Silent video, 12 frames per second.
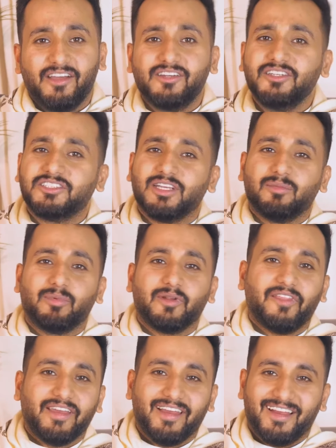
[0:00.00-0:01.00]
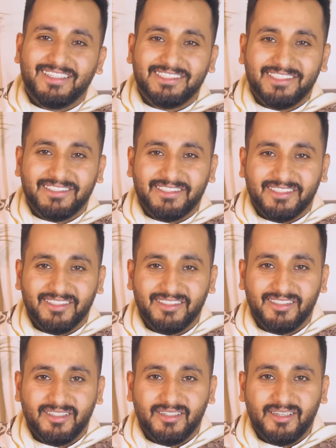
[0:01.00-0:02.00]
عيشها برضا يا عزيزي
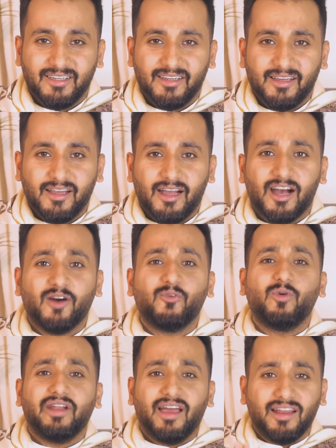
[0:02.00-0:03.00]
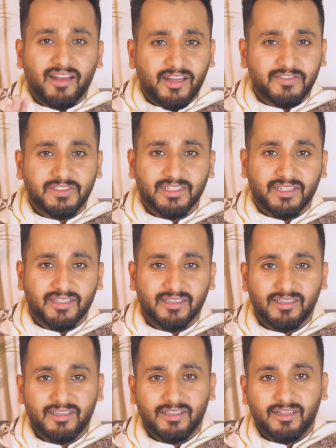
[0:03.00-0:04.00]
هون على نفسك
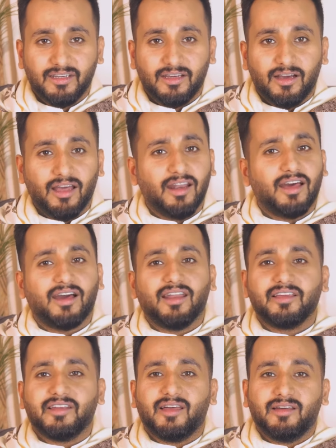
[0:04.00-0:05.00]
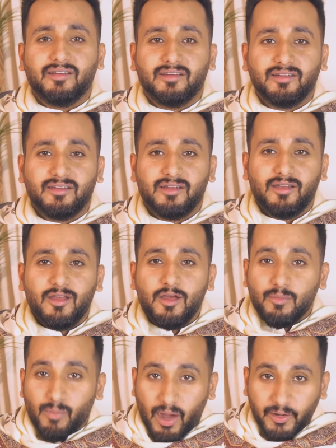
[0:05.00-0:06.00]
الله خلقنا
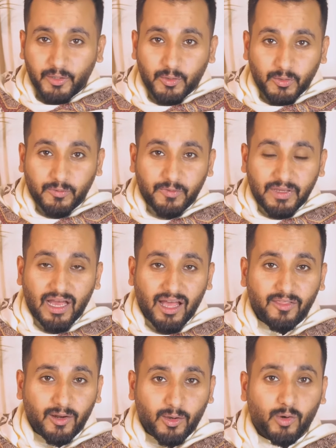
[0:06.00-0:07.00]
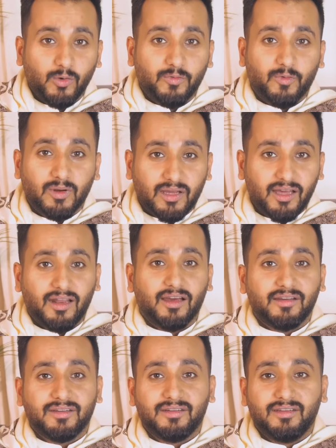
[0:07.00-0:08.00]
ما نكون في هذا الخوف والقلق
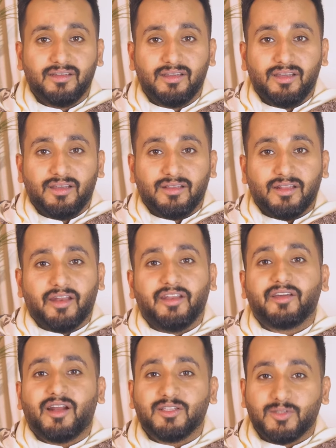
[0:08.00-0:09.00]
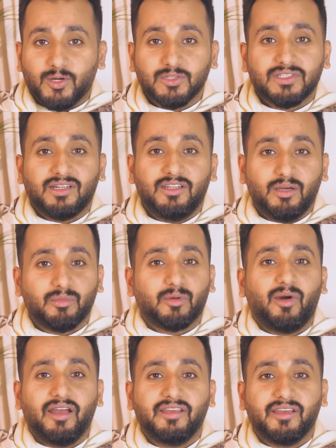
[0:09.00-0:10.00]
لأنك راح توصل لعمر
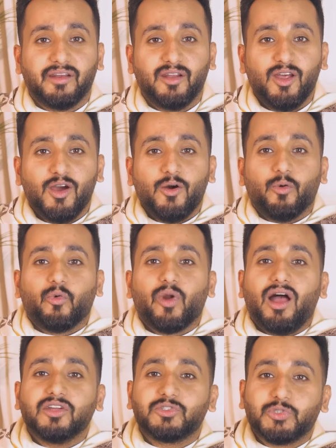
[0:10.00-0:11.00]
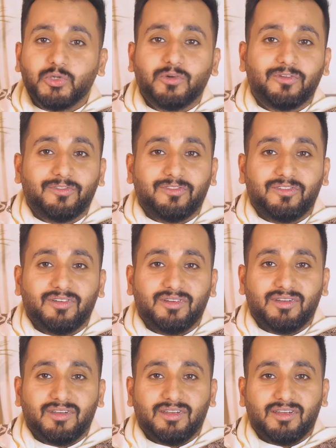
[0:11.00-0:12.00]
معين وراح تشوف
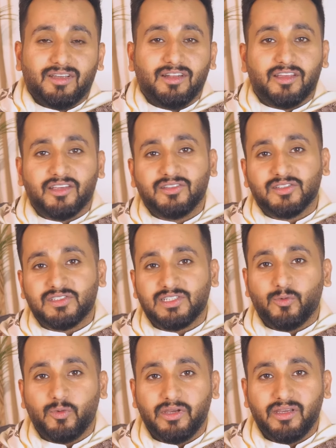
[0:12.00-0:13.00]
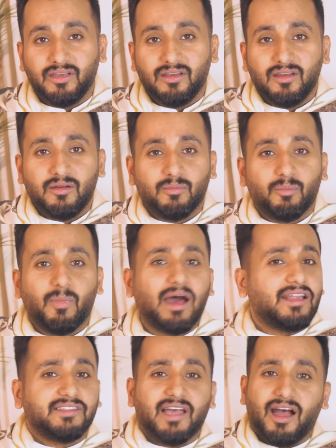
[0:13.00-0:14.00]
اللي كنت تسويه ما
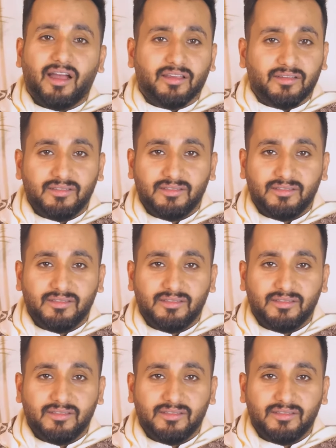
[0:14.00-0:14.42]
له داعي